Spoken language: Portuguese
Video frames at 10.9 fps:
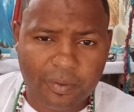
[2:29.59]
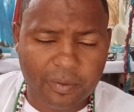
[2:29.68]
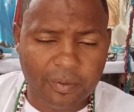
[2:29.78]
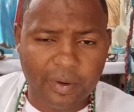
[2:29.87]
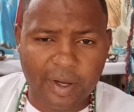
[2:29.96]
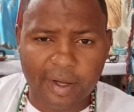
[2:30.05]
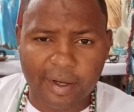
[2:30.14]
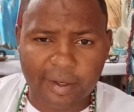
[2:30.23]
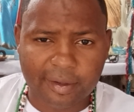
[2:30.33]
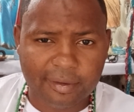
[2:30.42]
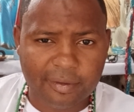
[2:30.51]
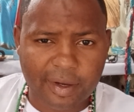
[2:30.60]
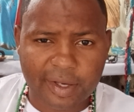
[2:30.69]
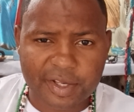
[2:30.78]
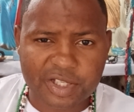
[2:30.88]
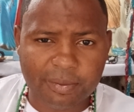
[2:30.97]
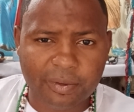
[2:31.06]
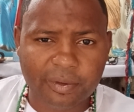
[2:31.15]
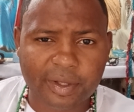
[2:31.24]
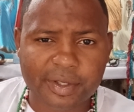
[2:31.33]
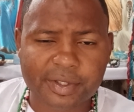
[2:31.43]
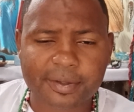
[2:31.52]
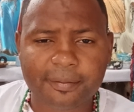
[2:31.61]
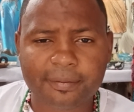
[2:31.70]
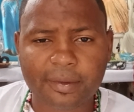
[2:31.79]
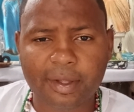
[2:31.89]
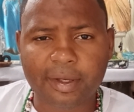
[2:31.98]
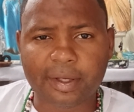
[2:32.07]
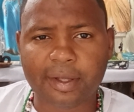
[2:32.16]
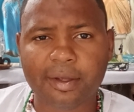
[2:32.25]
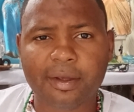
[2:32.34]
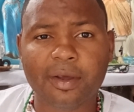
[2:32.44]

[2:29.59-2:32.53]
com a, com a crise da bronquite, né?